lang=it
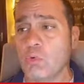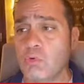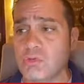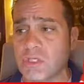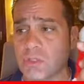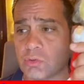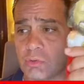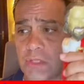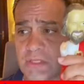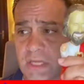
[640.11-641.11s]
un
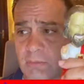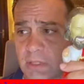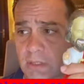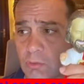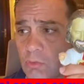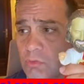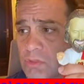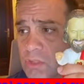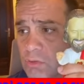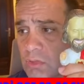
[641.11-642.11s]
Gesù tascabile, un
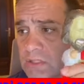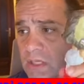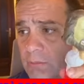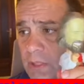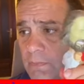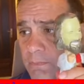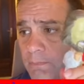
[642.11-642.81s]
Gesù tascabile.